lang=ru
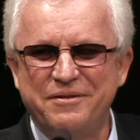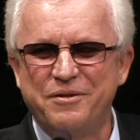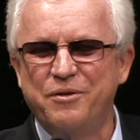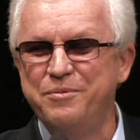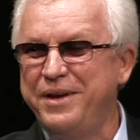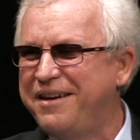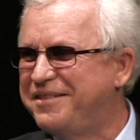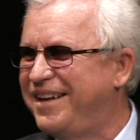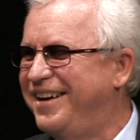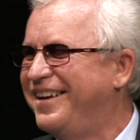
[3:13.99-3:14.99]
Умею,
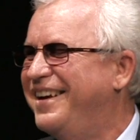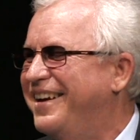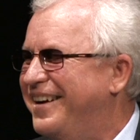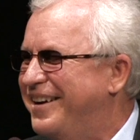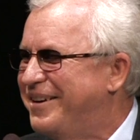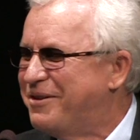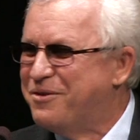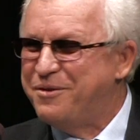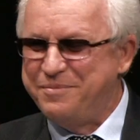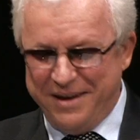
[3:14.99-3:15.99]
да?
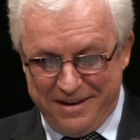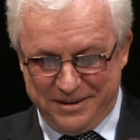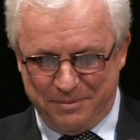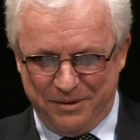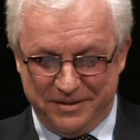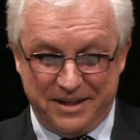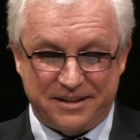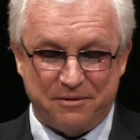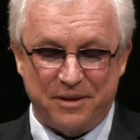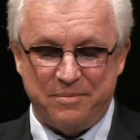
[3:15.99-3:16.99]
умеет. Смотрю, все
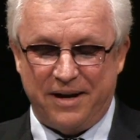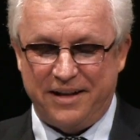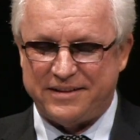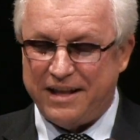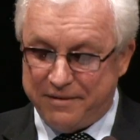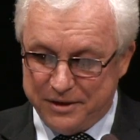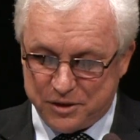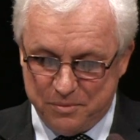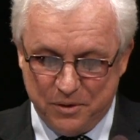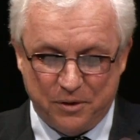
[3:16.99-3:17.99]
заулыбались. Слава
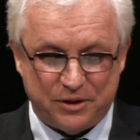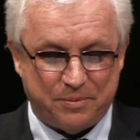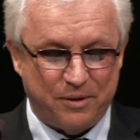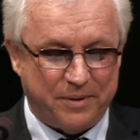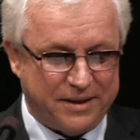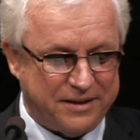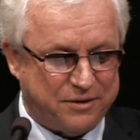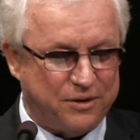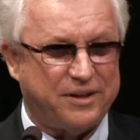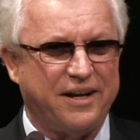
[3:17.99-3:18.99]
нашему Господу, братья и
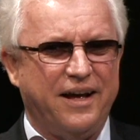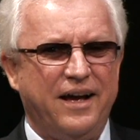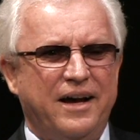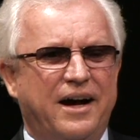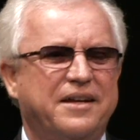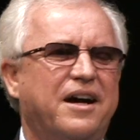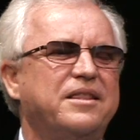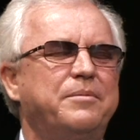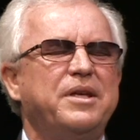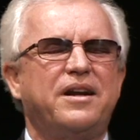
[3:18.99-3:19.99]
сестры. А как
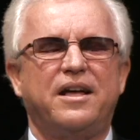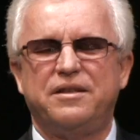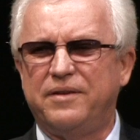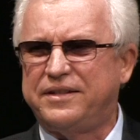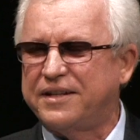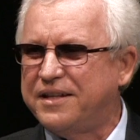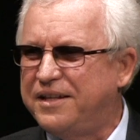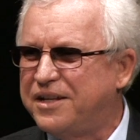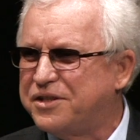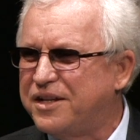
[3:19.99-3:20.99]
нам не радоваться, когда
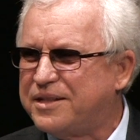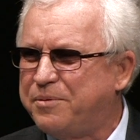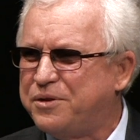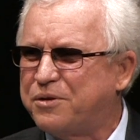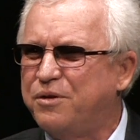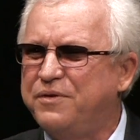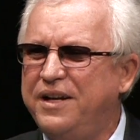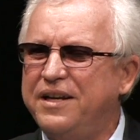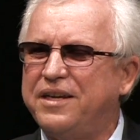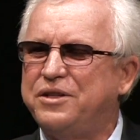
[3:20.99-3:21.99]
наш Господь такой
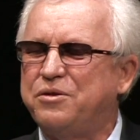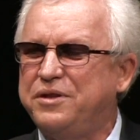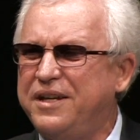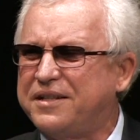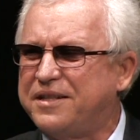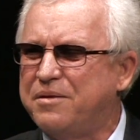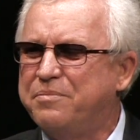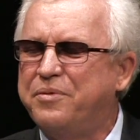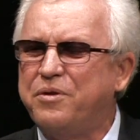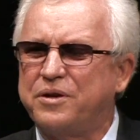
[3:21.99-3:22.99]
великий, чудесный,
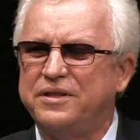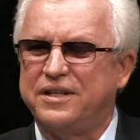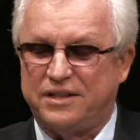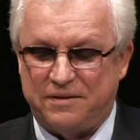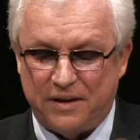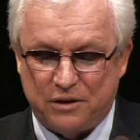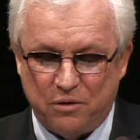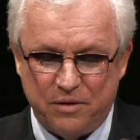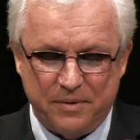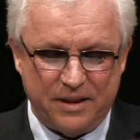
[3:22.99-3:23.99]
Бог наш,
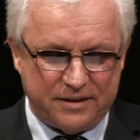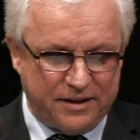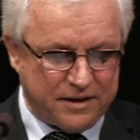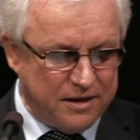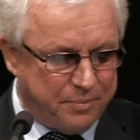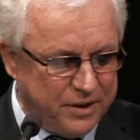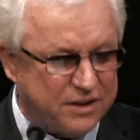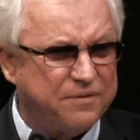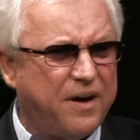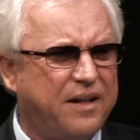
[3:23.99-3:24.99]
святой, милосердный,
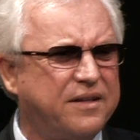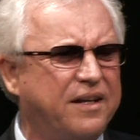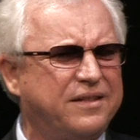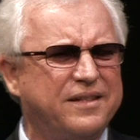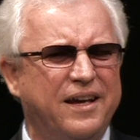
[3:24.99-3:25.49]
призвал нас,